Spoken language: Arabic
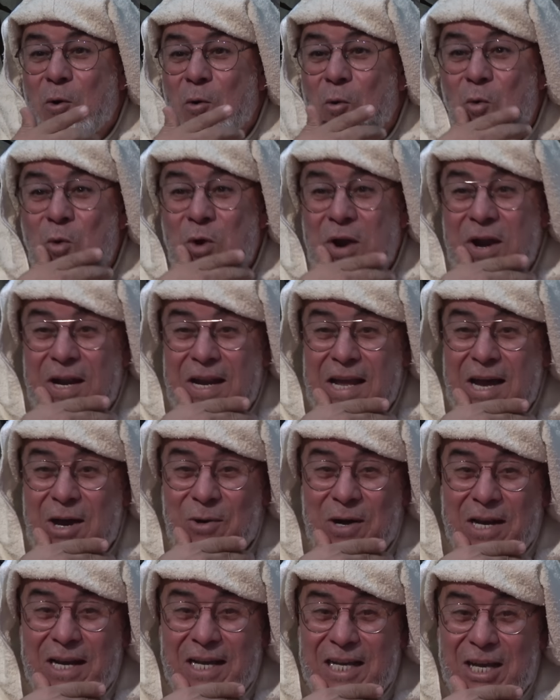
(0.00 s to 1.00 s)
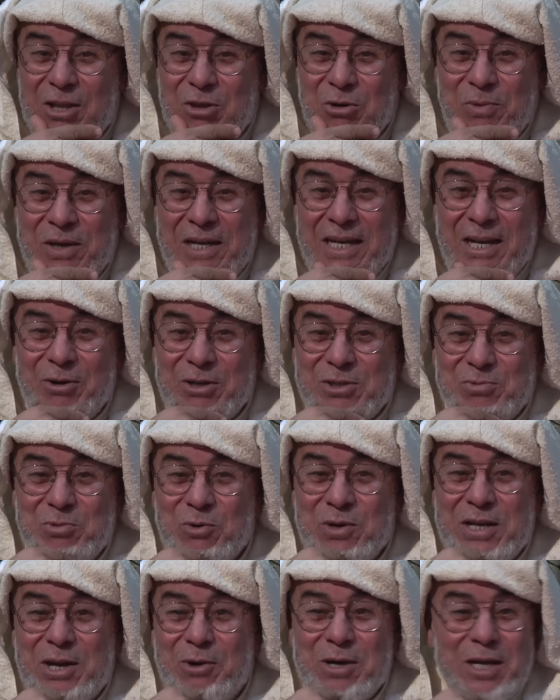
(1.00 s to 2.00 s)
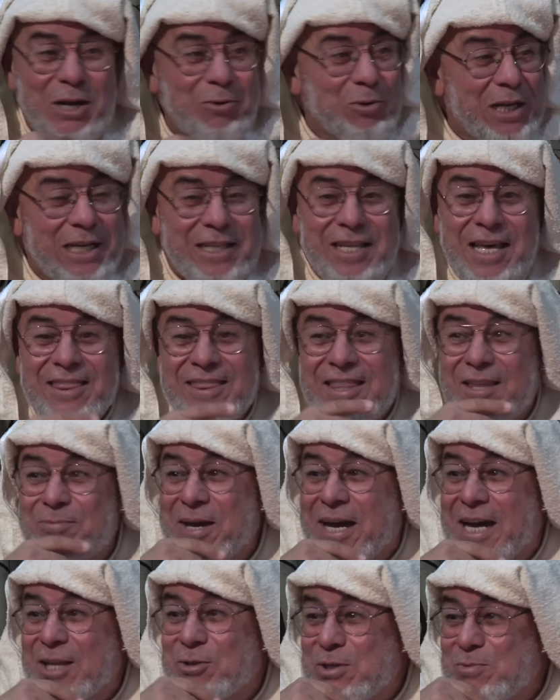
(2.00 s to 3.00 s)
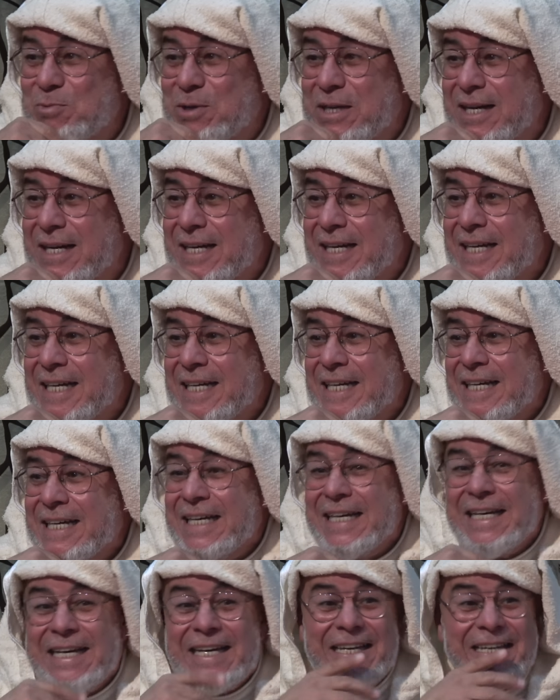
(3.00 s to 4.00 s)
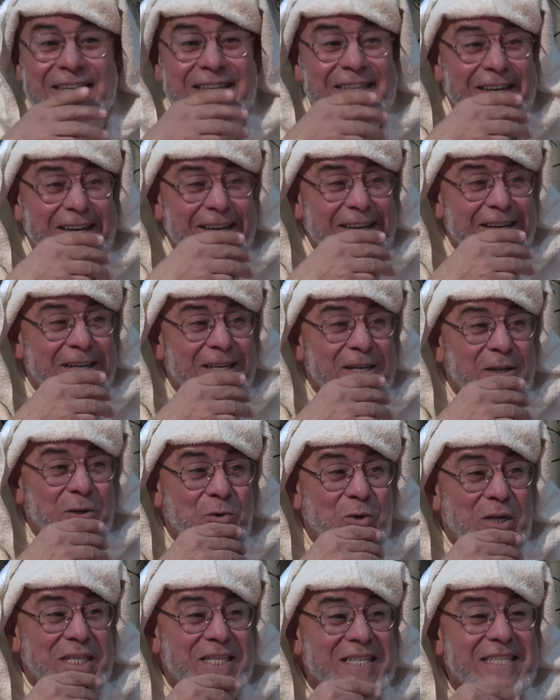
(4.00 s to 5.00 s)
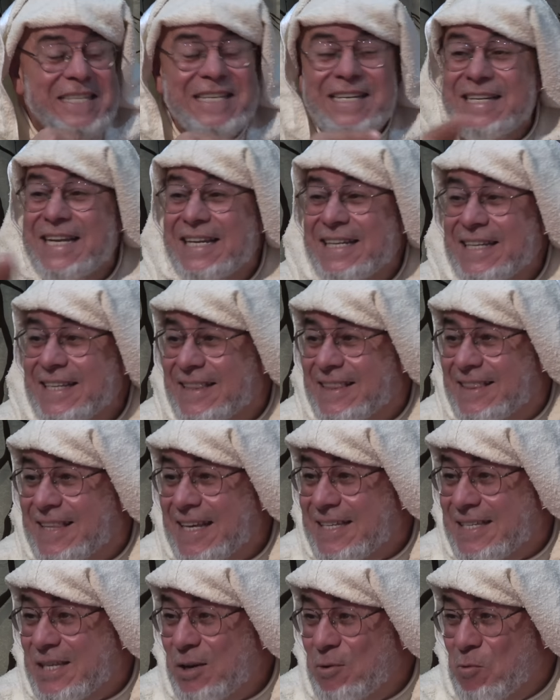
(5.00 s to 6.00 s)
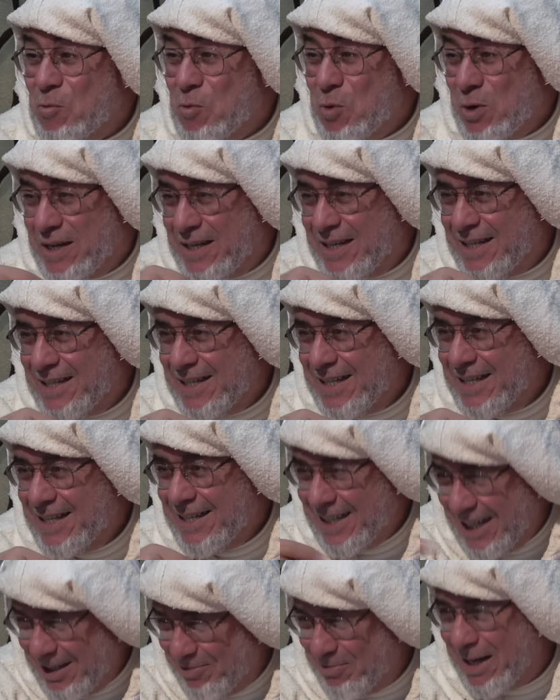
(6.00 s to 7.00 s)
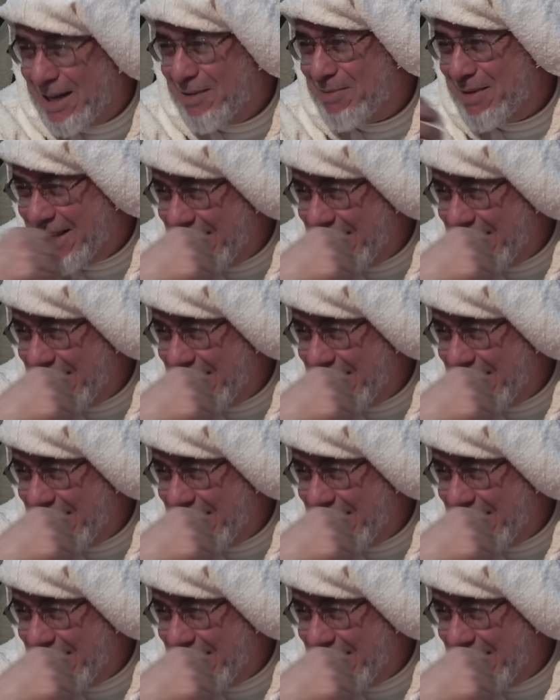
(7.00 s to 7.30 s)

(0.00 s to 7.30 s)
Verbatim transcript: ولا والعياذ بالله اسمه ولا ولا تطبيقات اسمه هي وسيله للتسول لان المغاربه